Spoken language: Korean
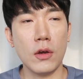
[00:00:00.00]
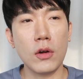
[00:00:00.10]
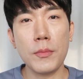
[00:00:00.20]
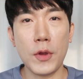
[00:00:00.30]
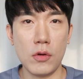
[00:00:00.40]

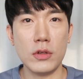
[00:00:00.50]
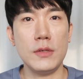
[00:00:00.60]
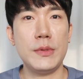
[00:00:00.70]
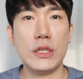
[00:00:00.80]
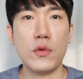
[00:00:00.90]
여러
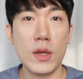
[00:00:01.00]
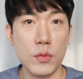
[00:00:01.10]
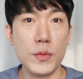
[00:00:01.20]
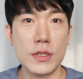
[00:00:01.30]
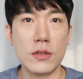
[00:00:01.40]
병원을
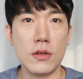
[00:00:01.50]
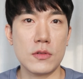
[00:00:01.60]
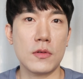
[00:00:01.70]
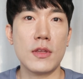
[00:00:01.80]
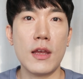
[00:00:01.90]
비교해보면서
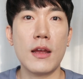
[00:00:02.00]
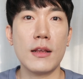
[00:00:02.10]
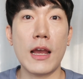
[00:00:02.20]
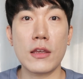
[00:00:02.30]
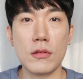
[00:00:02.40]

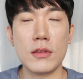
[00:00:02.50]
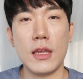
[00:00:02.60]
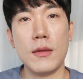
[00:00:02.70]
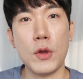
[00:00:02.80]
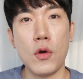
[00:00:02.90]
적당한
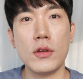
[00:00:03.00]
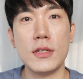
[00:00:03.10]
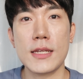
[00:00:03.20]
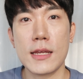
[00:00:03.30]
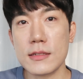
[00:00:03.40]
가격대의
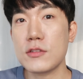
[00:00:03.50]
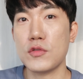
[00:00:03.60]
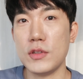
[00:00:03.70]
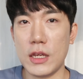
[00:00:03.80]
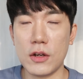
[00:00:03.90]
병원을 찾을
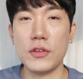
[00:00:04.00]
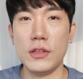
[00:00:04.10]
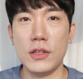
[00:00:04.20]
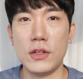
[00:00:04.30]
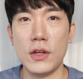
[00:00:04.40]
수는
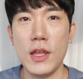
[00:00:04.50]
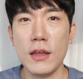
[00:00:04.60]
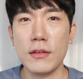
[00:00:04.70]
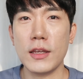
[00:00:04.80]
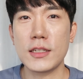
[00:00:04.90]
있거든요.
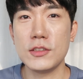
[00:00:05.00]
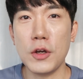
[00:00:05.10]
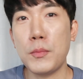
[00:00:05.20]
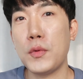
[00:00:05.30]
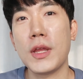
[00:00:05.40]
근데
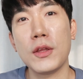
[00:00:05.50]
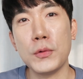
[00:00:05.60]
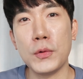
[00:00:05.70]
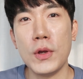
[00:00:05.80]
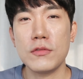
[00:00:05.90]

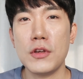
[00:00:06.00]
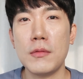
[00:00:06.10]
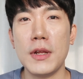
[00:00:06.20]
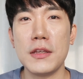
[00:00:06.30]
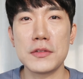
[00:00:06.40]
그것보다도
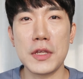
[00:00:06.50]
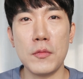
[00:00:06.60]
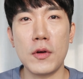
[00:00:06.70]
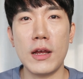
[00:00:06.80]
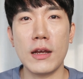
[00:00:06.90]
수염 레이저
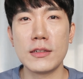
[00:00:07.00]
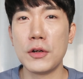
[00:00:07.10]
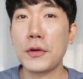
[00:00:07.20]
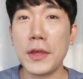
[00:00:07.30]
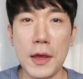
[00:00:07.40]
제모가
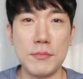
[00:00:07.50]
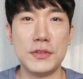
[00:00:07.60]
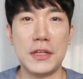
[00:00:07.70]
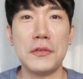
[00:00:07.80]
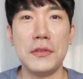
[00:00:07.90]
그렇게
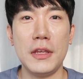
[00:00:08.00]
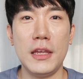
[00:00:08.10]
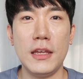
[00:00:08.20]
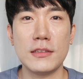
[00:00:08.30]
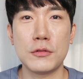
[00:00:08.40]

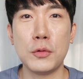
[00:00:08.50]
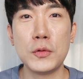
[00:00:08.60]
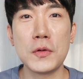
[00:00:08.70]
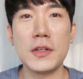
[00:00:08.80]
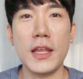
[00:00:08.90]
아프다던데 그
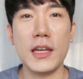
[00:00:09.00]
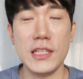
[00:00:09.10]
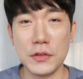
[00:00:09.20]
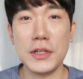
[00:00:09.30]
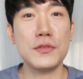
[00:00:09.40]
고통을 내가
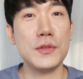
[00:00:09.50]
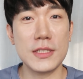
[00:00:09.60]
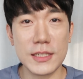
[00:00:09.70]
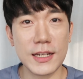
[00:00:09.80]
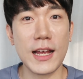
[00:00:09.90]
이겨낼 수
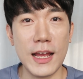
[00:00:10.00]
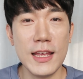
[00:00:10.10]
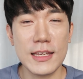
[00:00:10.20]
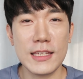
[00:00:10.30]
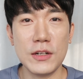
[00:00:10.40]
있을까?
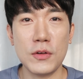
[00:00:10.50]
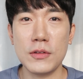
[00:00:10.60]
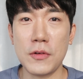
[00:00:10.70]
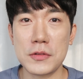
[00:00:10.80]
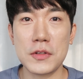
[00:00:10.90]

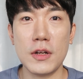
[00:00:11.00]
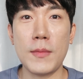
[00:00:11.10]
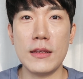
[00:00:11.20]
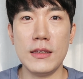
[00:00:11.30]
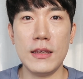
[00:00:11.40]
이런 걱정을
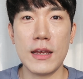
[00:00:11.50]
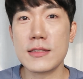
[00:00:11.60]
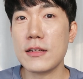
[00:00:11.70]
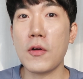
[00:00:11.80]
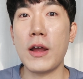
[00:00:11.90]
많이
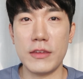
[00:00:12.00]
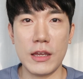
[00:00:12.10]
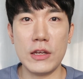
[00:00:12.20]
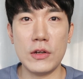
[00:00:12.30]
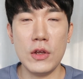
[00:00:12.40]
하실 것
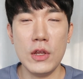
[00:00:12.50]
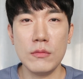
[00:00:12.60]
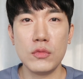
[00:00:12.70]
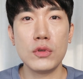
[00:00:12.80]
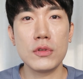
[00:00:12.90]
같아요.
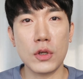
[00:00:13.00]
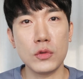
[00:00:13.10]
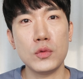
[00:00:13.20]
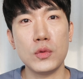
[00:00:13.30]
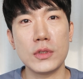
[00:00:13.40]
물론
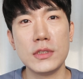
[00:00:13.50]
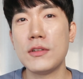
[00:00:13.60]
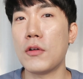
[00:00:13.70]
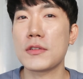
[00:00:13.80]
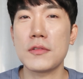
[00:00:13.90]
저도 그
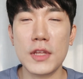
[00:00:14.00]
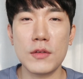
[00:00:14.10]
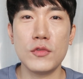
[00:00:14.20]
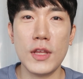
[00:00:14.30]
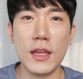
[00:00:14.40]
걱정
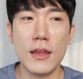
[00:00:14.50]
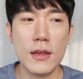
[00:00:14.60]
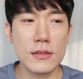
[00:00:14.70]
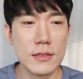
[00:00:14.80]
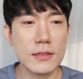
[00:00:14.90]
때문에
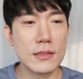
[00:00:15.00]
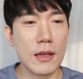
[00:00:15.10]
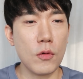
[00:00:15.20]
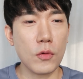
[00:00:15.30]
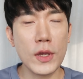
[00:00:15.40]

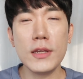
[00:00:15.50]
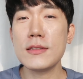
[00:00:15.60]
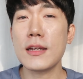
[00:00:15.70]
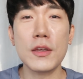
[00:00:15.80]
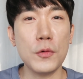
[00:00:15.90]
진짜
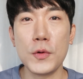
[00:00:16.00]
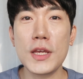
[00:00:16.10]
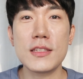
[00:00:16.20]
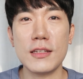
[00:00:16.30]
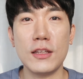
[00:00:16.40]
굉장히
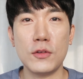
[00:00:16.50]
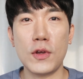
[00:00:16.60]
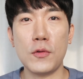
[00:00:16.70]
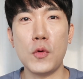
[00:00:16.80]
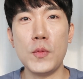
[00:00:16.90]
오랜 시간
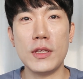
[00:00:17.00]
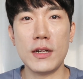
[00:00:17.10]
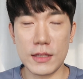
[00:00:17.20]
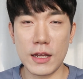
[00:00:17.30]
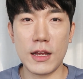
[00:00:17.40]
동안 그런 고민을
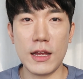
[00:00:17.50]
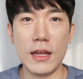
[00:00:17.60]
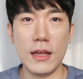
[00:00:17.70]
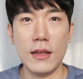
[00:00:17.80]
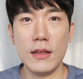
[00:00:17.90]

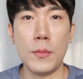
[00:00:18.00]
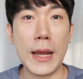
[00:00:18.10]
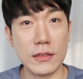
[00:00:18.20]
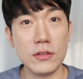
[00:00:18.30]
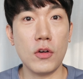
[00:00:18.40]
하다가 어,
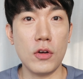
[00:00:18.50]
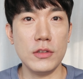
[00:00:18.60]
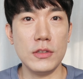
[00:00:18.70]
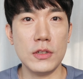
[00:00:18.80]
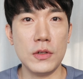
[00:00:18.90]
받은
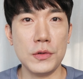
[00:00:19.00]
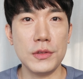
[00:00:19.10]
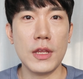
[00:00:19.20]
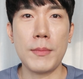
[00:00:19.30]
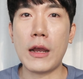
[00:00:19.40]
거거든요.
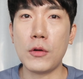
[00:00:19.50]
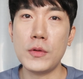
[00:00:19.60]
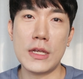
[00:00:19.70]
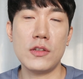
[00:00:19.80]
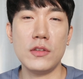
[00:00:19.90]
근데
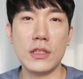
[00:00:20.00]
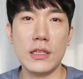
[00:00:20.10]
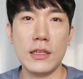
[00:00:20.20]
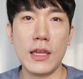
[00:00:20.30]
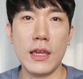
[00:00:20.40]
받고 나서
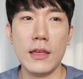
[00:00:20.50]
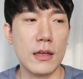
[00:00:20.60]
느낀 게